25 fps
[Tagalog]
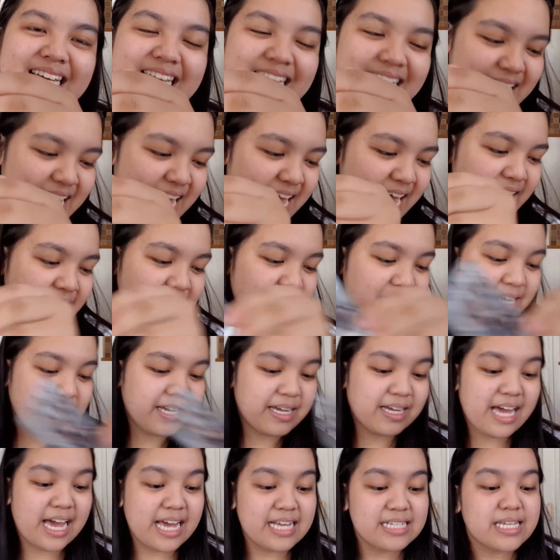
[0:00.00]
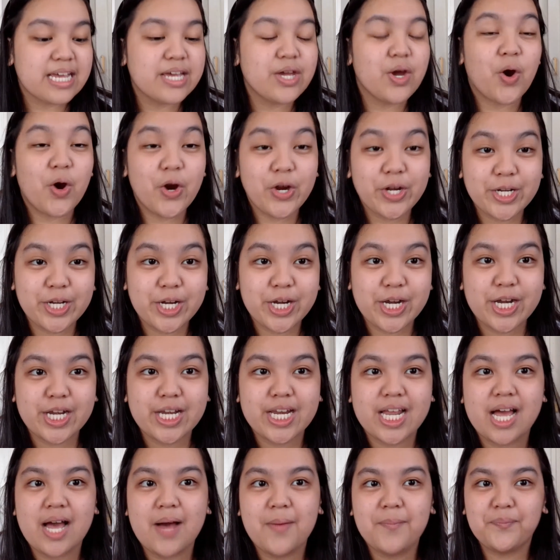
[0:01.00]
Yeah, guys, I ordered
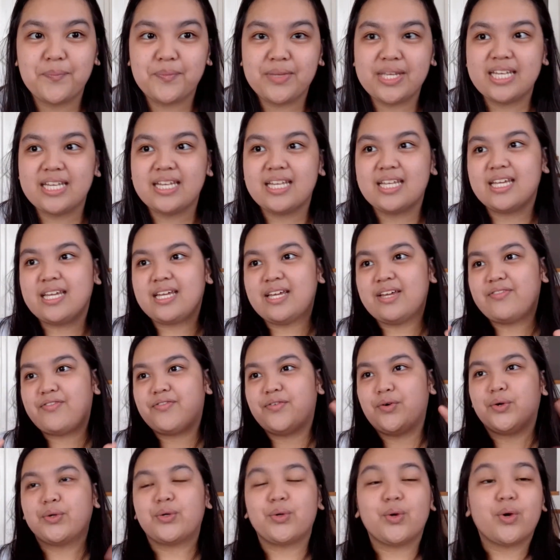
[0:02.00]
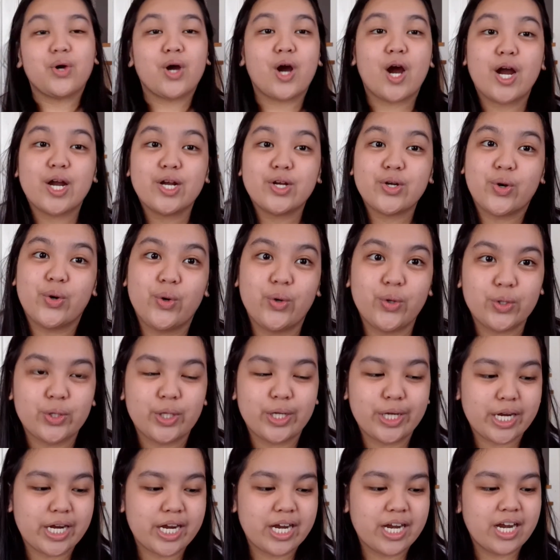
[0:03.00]
a mini photo card
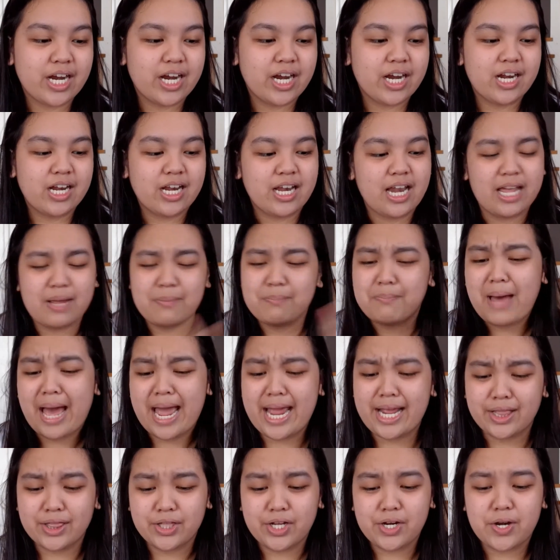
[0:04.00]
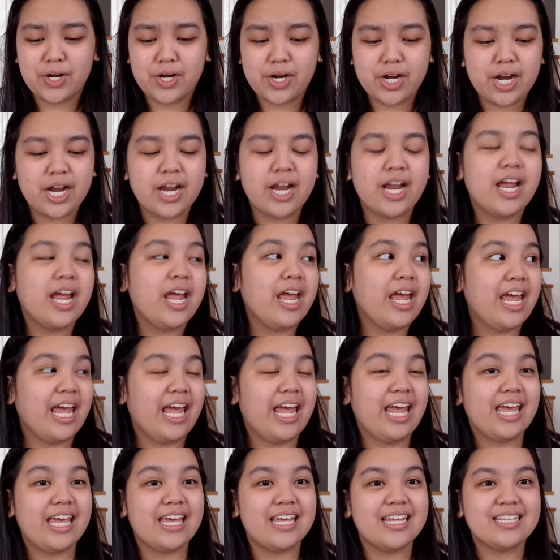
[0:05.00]
holder, like binder.
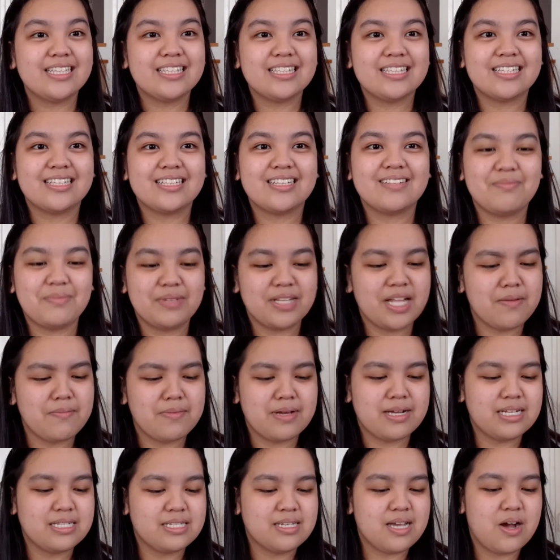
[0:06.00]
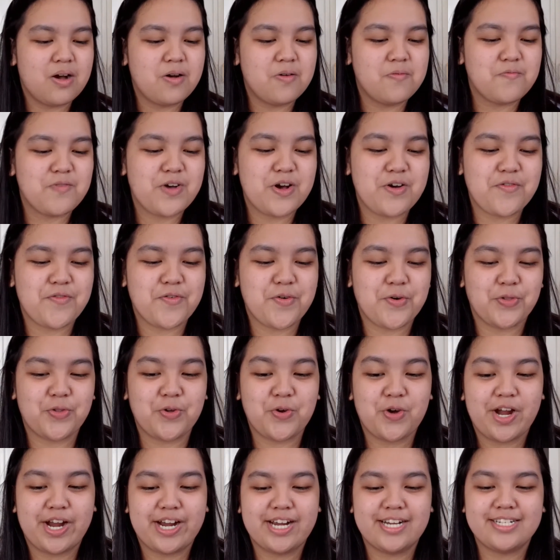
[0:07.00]
And madami kasi akong mga photo
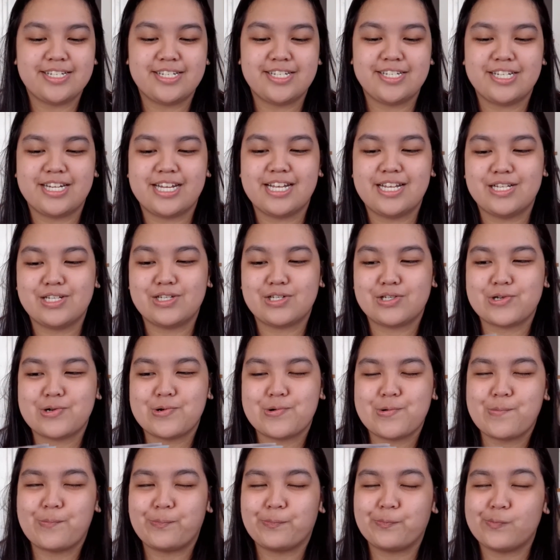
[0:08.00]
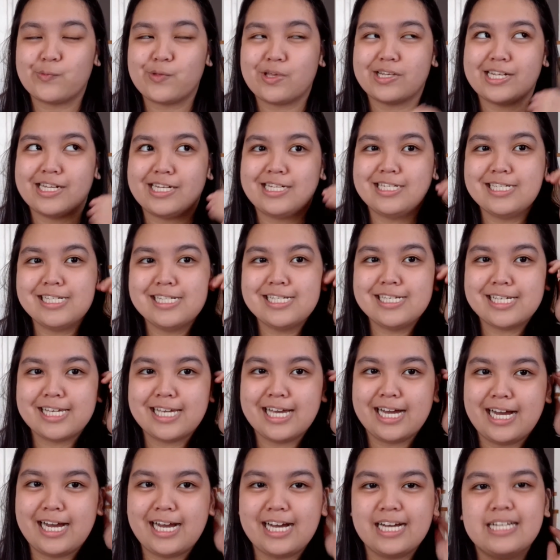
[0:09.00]
cards dyan, so
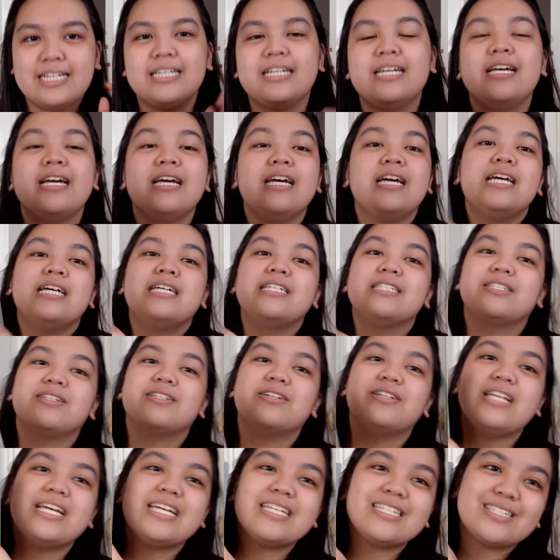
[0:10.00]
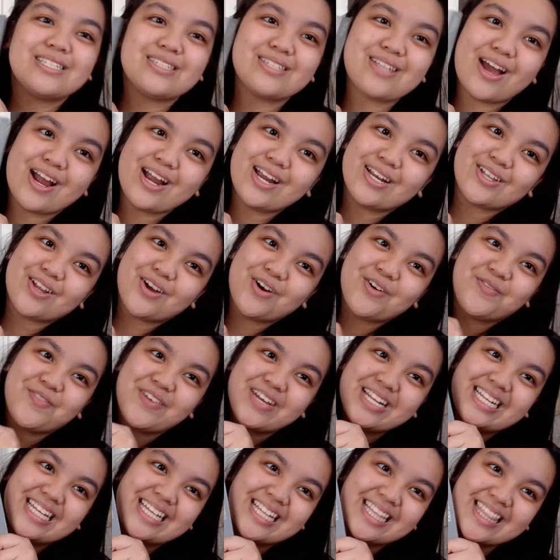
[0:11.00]
Yeah. So let's start
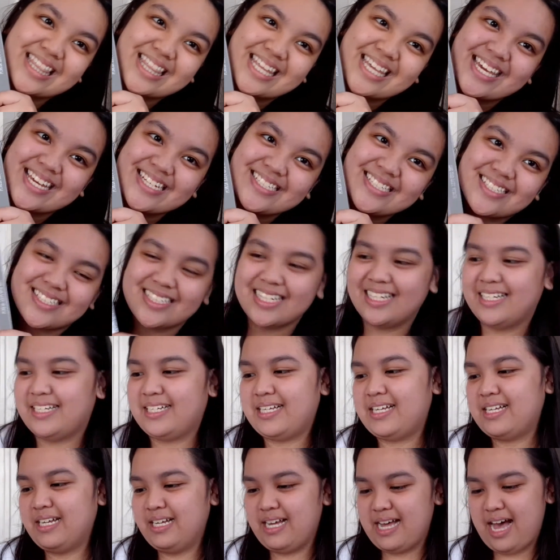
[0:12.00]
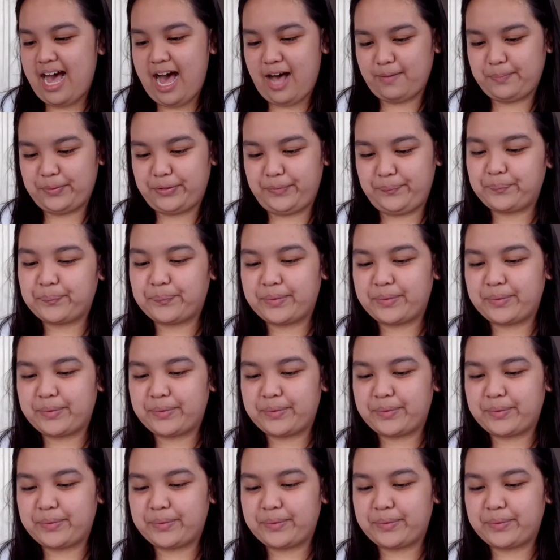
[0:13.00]
opening this album.